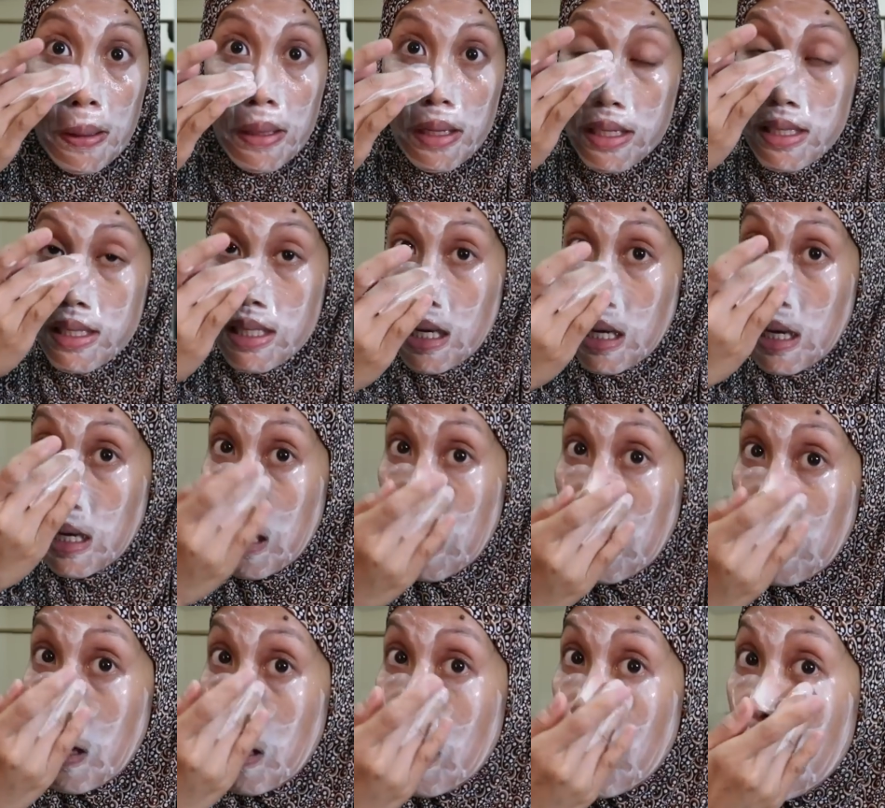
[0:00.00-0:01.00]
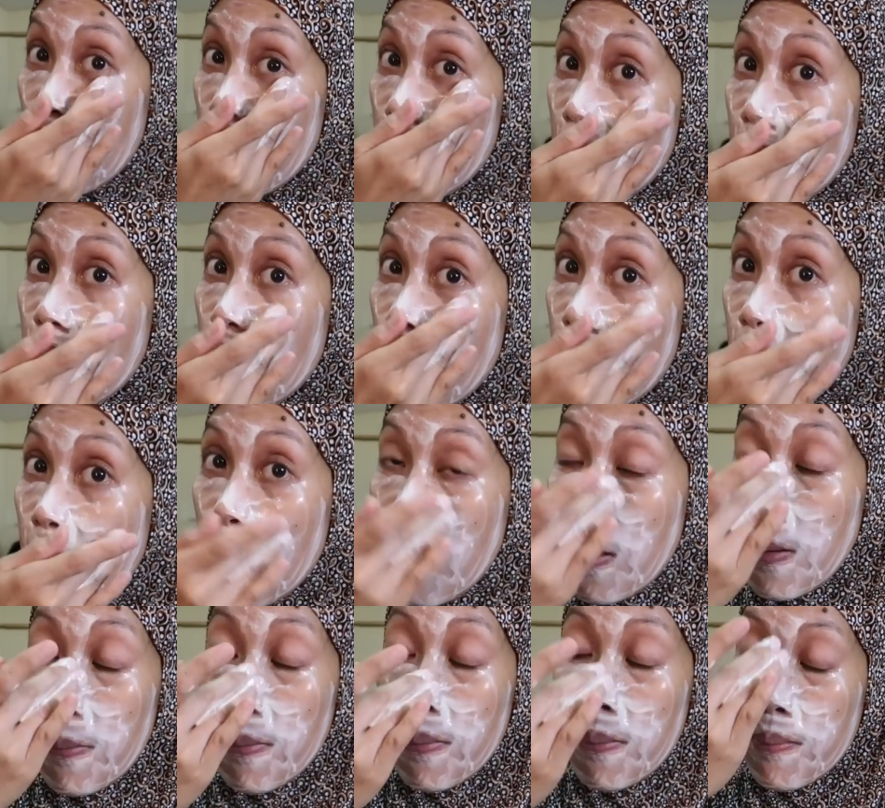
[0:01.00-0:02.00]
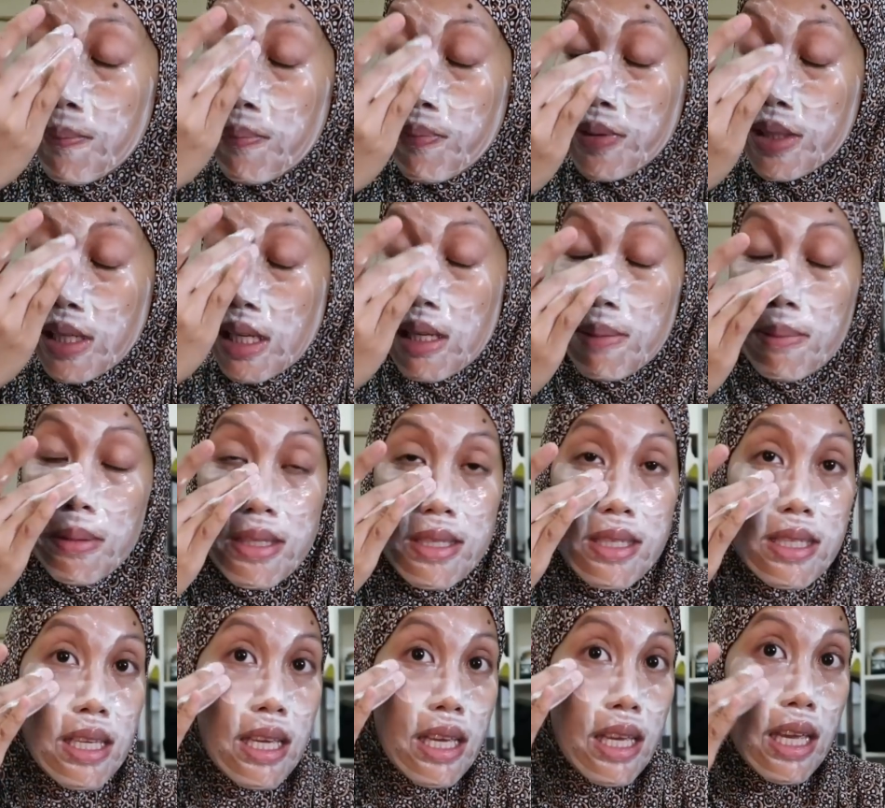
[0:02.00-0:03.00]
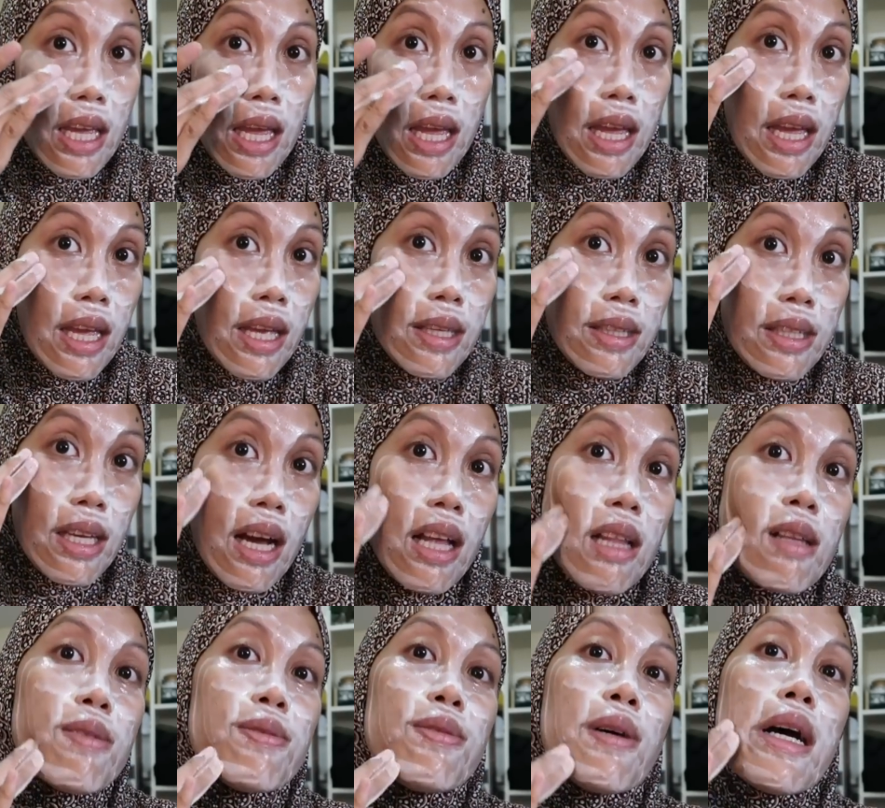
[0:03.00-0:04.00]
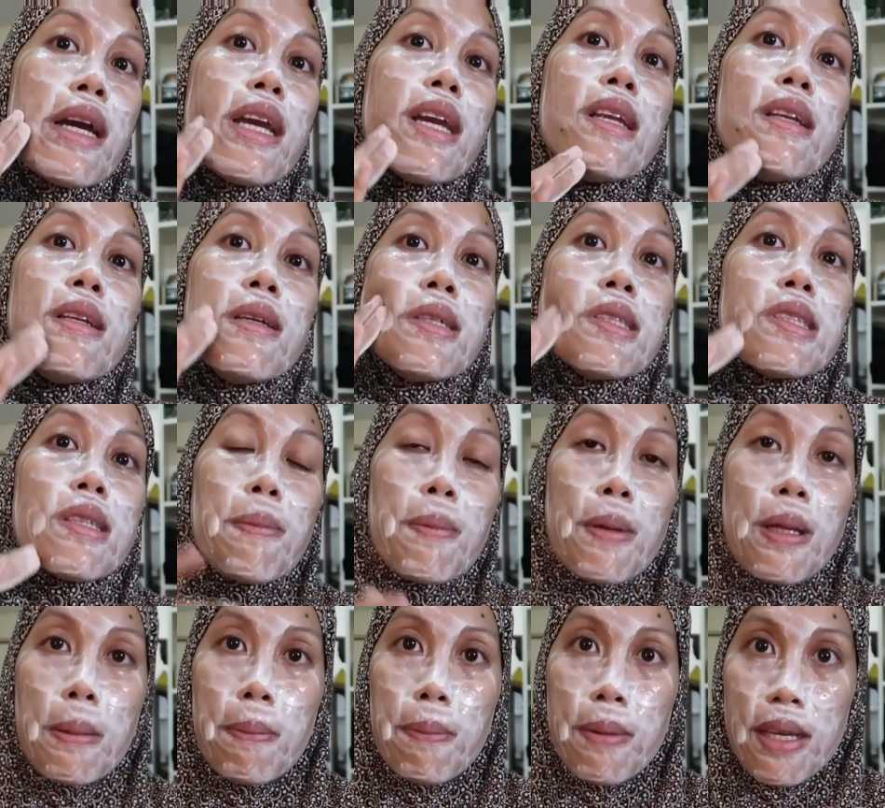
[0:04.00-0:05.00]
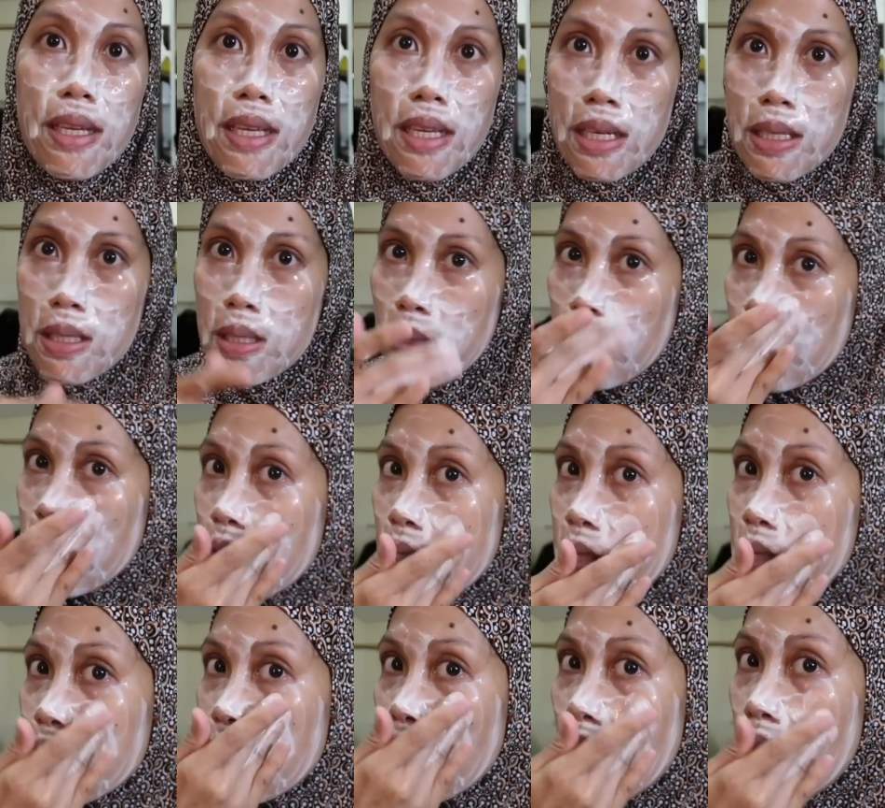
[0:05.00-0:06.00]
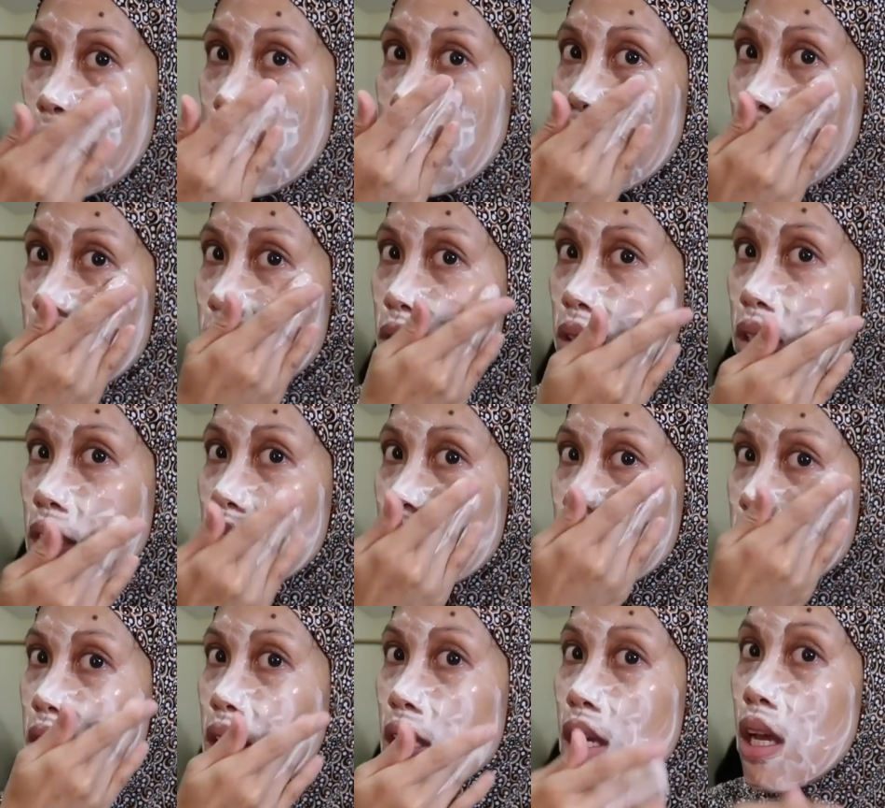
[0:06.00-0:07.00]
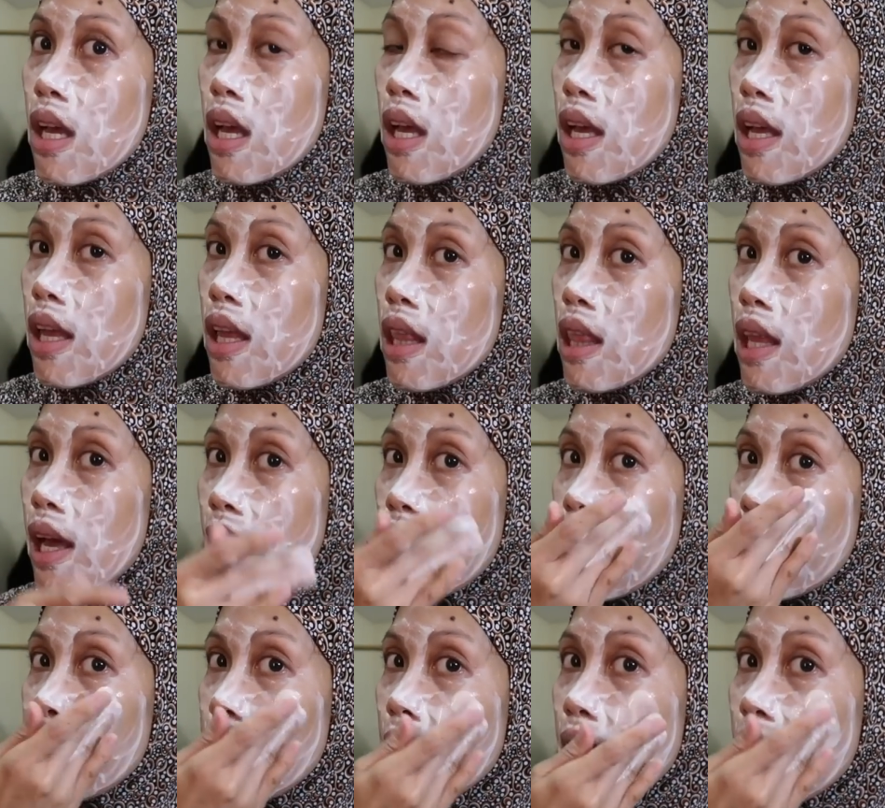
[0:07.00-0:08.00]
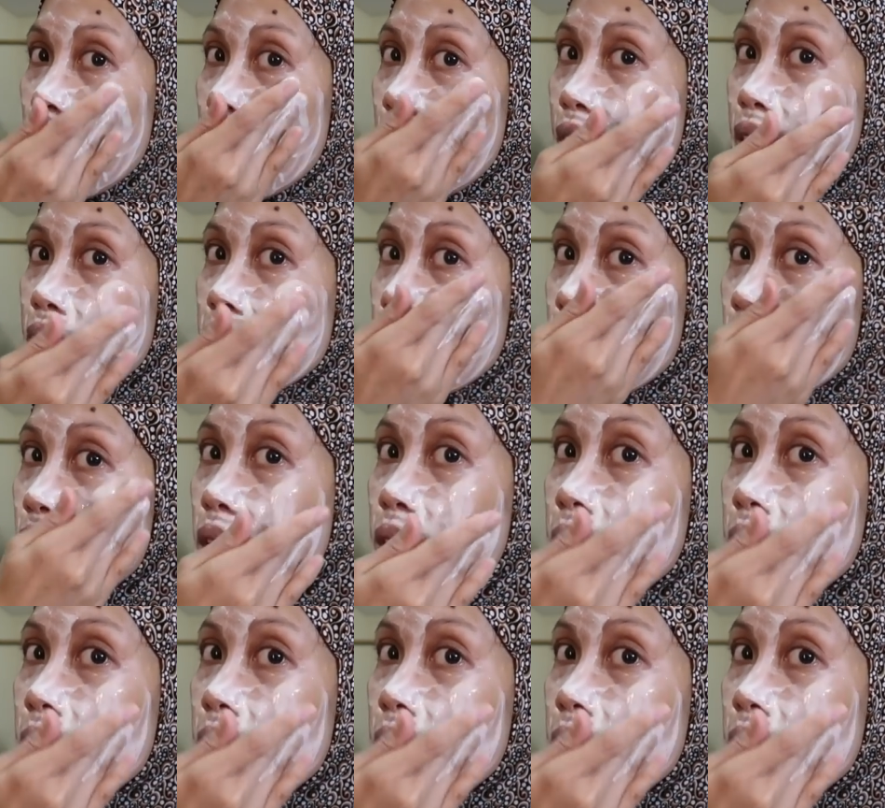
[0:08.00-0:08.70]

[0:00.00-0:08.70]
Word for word: Kasi um, calamansi and alpine sa Pilipinas. So this time ito is lime and